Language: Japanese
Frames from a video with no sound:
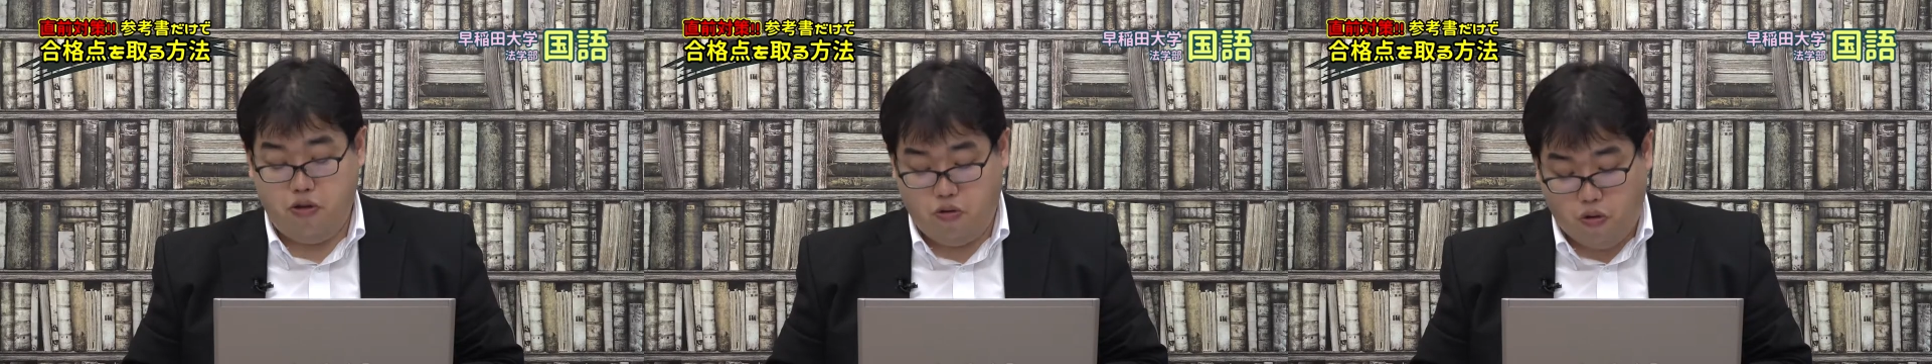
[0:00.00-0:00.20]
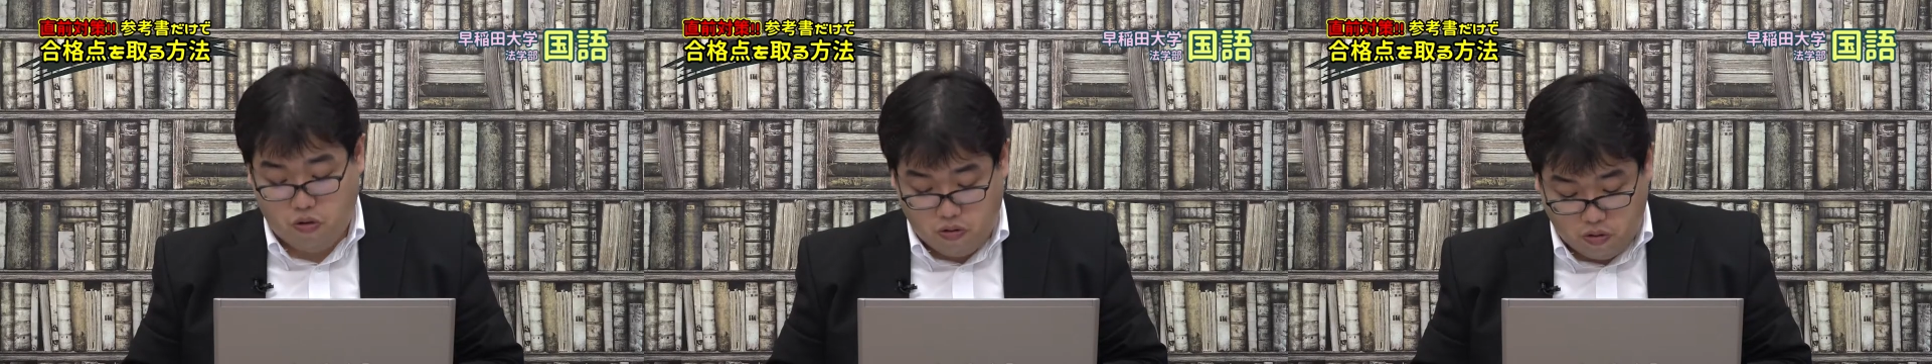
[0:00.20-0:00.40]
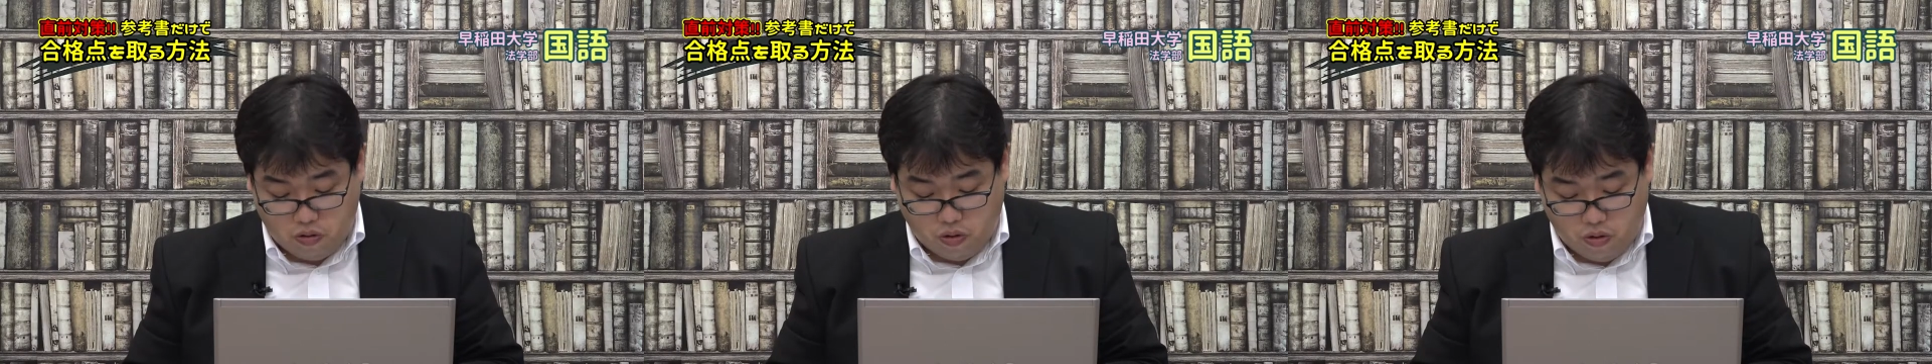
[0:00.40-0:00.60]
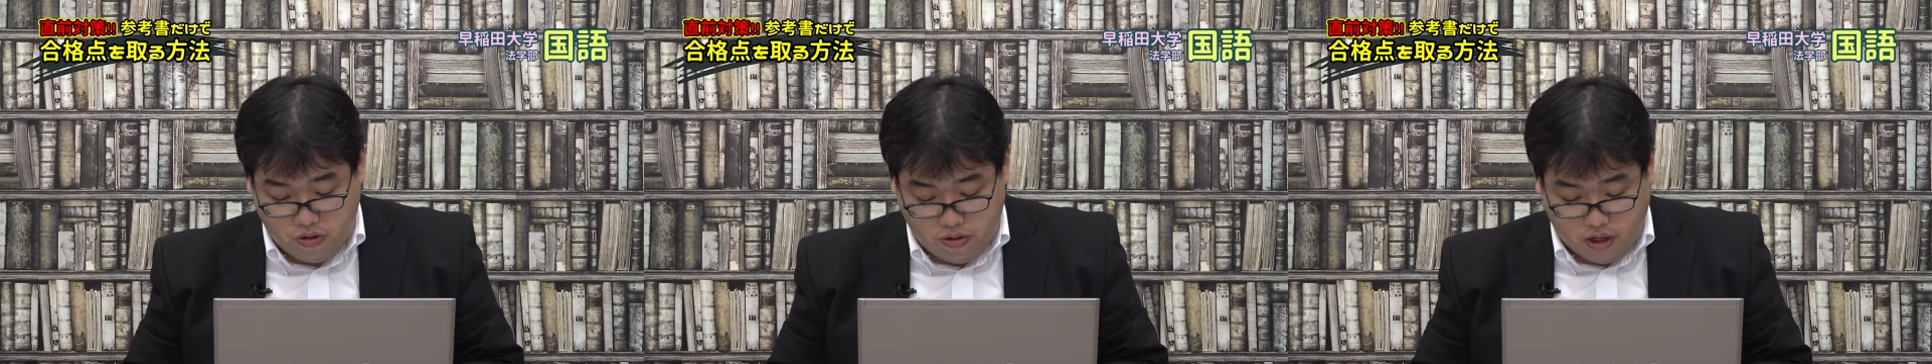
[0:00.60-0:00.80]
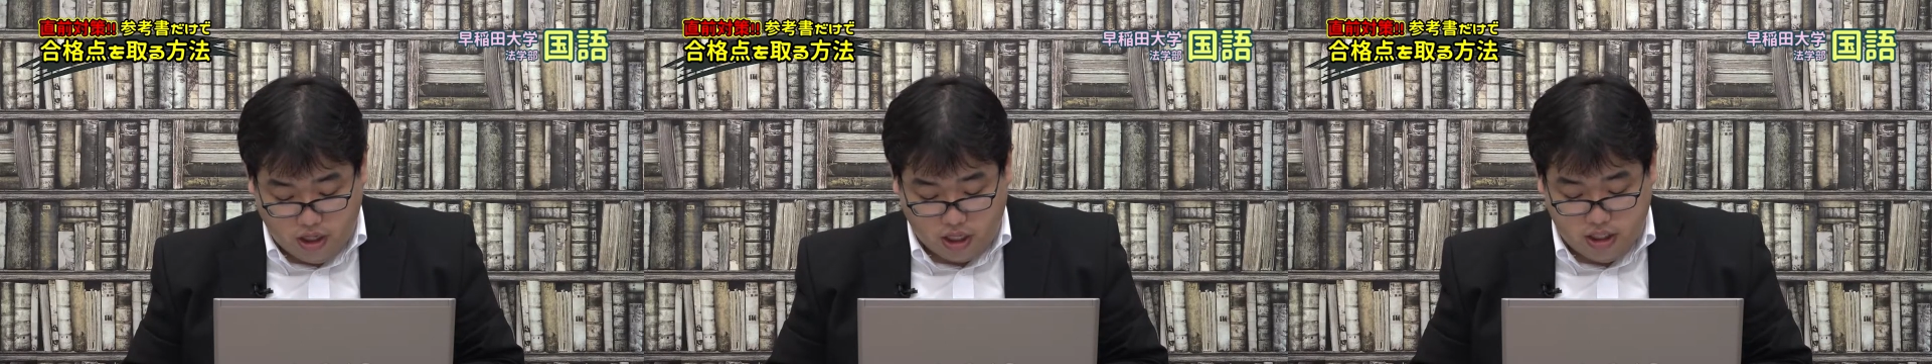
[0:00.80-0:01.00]
の国語と
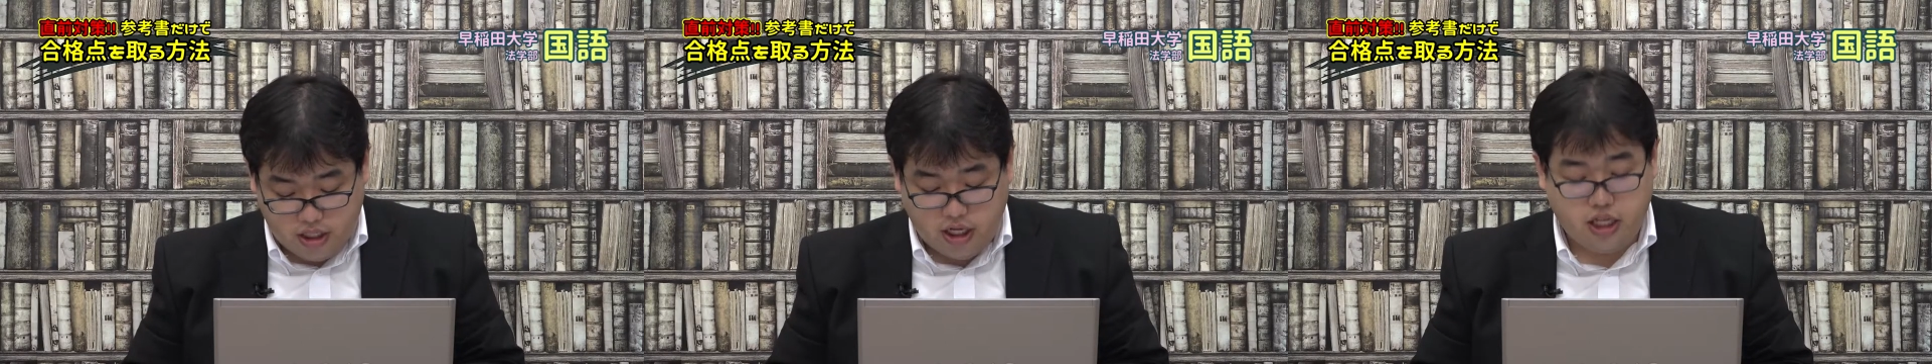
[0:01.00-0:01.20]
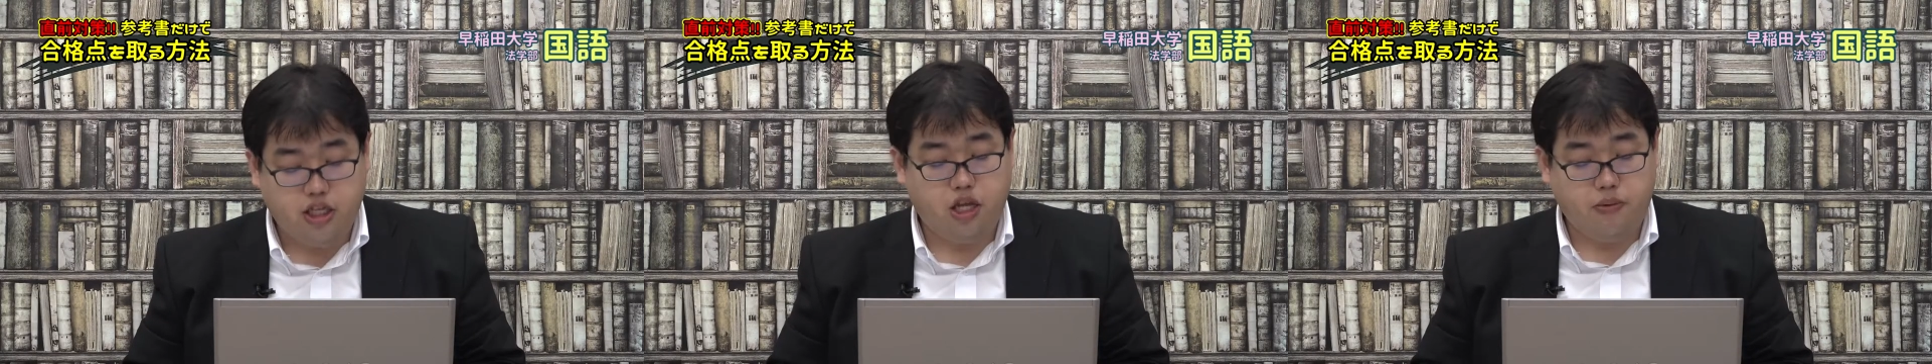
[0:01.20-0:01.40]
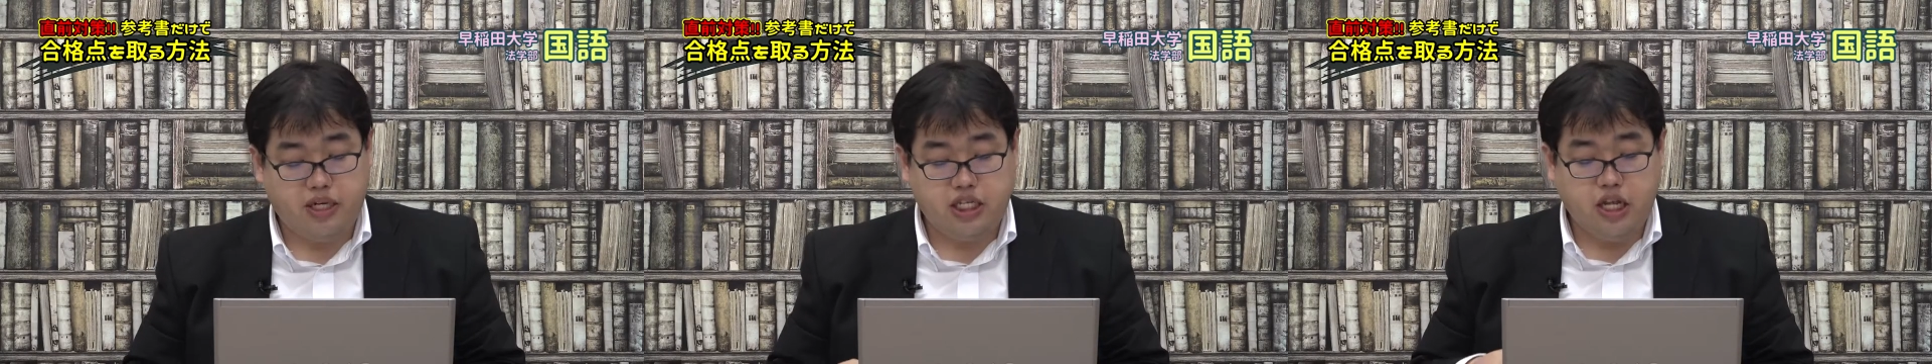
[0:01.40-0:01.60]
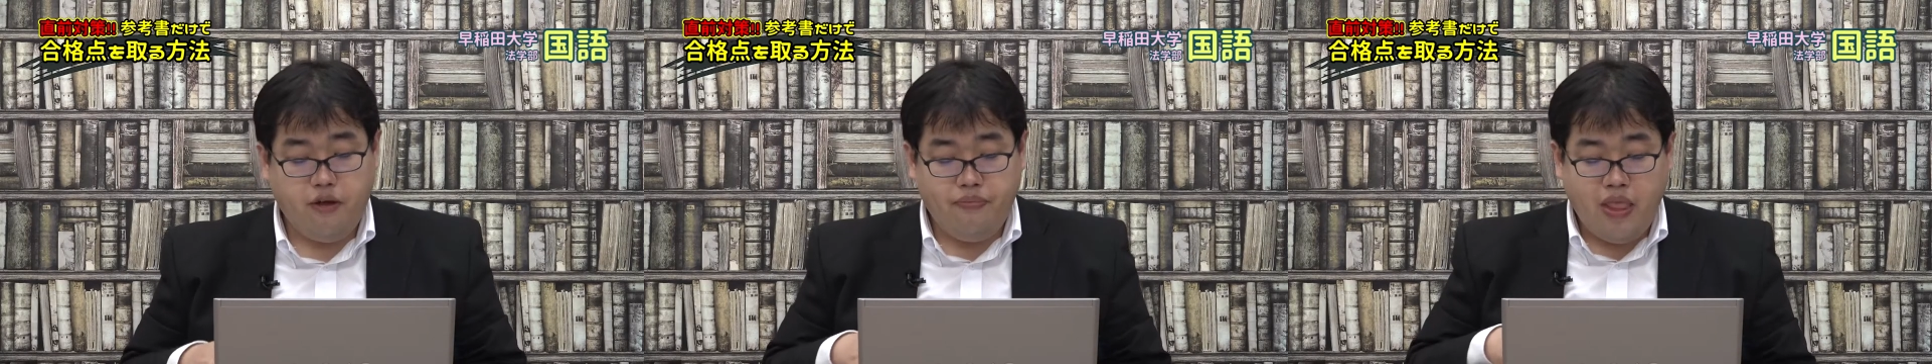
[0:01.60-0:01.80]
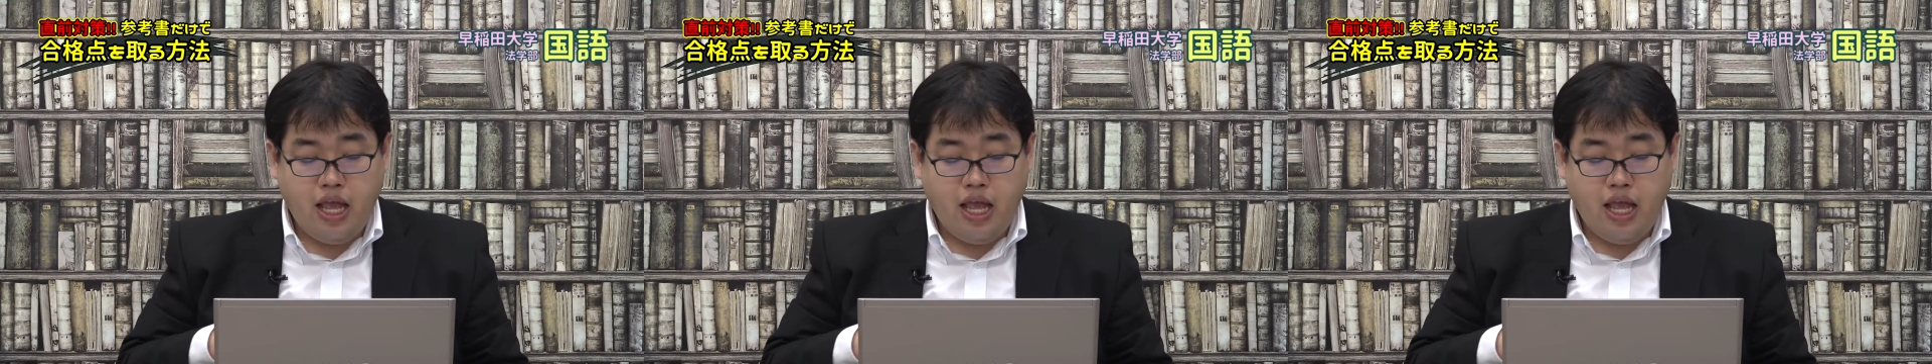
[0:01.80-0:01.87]
いう形になっています。